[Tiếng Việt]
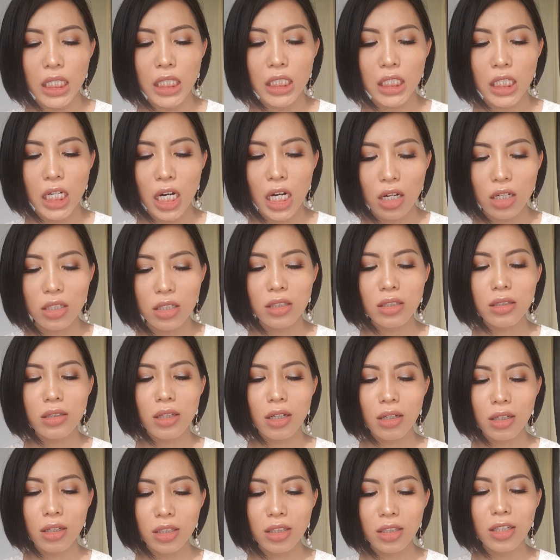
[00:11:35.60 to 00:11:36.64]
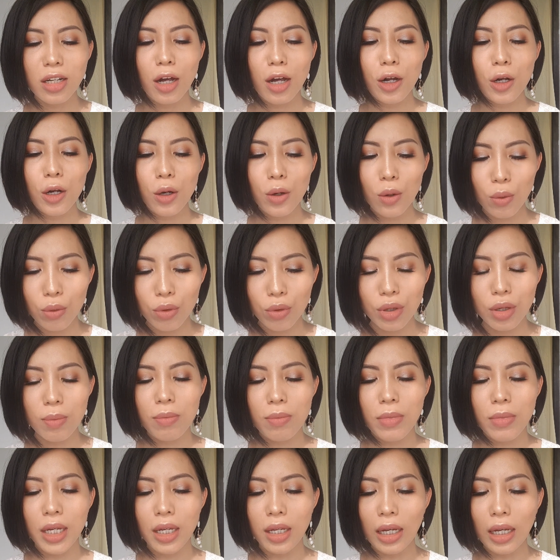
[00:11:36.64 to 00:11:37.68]
nói tới nói lui
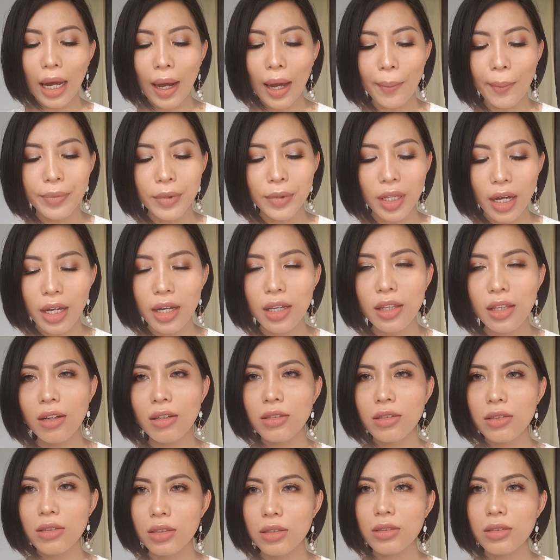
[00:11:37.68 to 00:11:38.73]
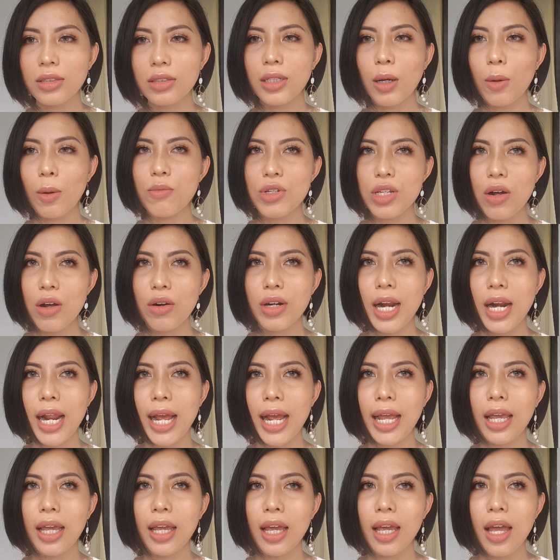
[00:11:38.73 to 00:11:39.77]
mình cảm thấy thực sự dòng son
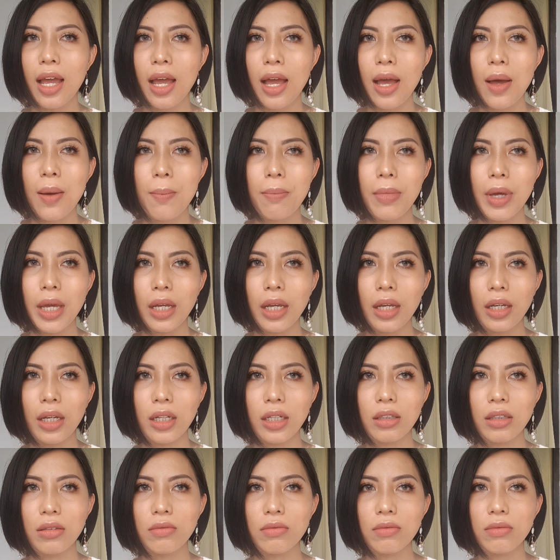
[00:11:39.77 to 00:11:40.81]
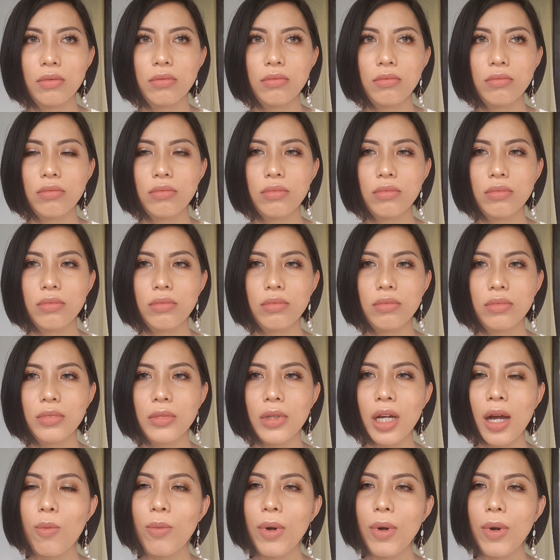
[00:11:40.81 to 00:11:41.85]
này mình
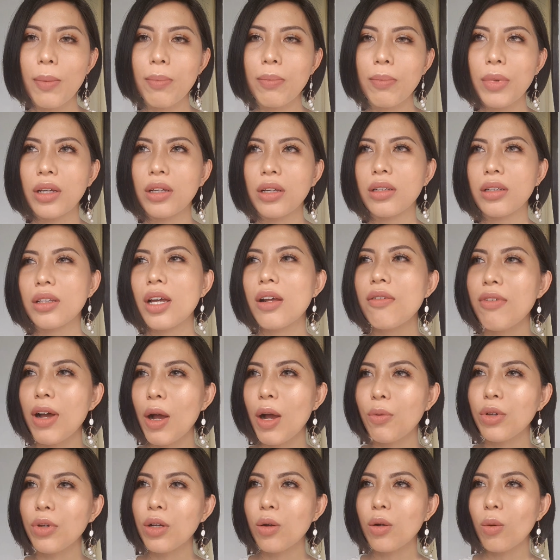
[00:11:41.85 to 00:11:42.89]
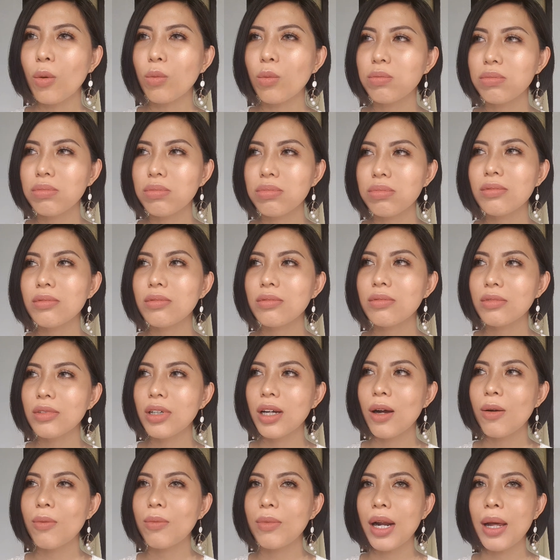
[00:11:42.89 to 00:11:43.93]
không làm mình thất vọng nhưng cũng
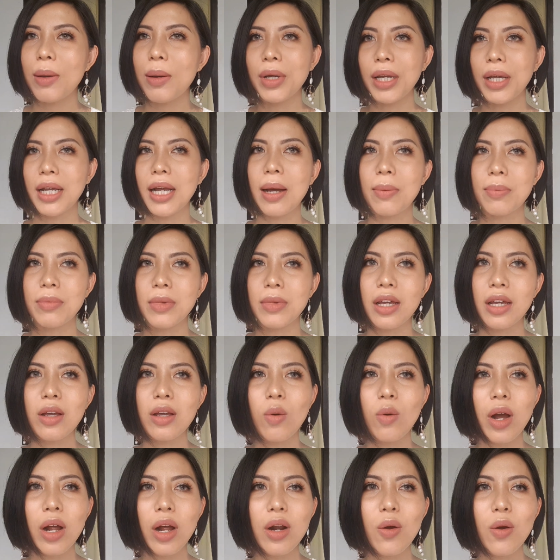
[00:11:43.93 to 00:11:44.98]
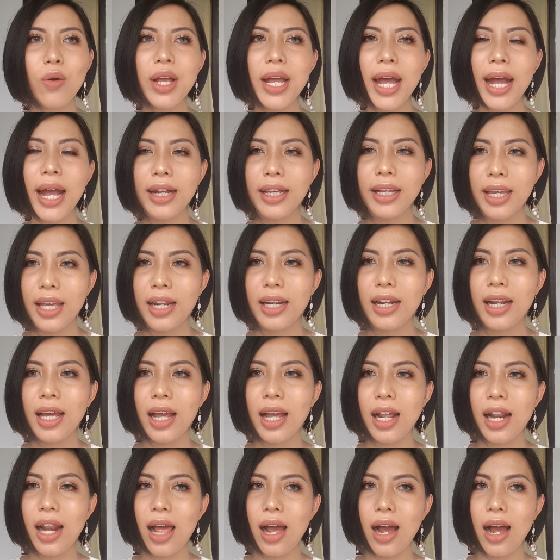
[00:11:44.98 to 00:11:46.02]
không làm mình cảm thấy quá đỗi ngạc nhiên
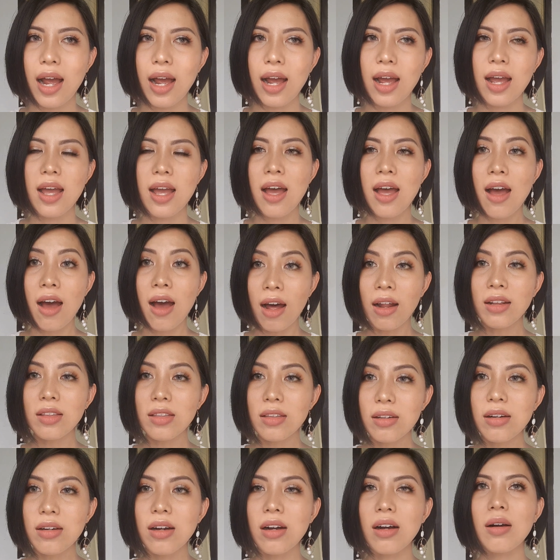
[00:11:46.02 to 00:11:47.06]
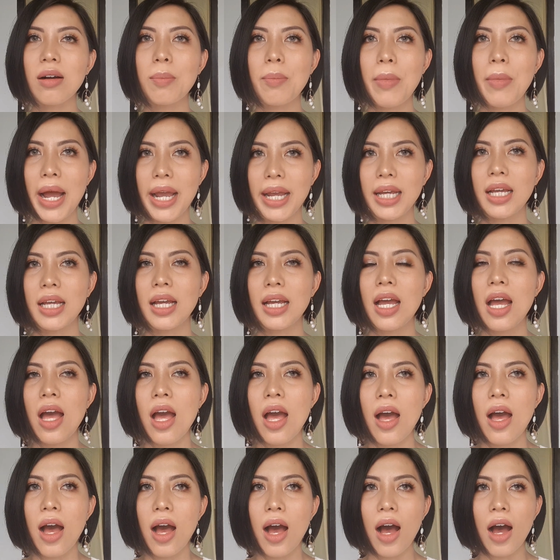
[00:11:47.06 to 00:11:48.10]
hay là ấn tượng mạnh
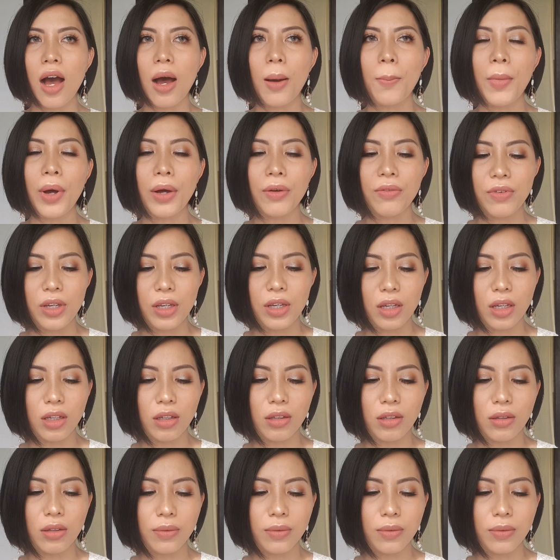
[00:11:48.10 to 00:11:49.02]
à, bởi vì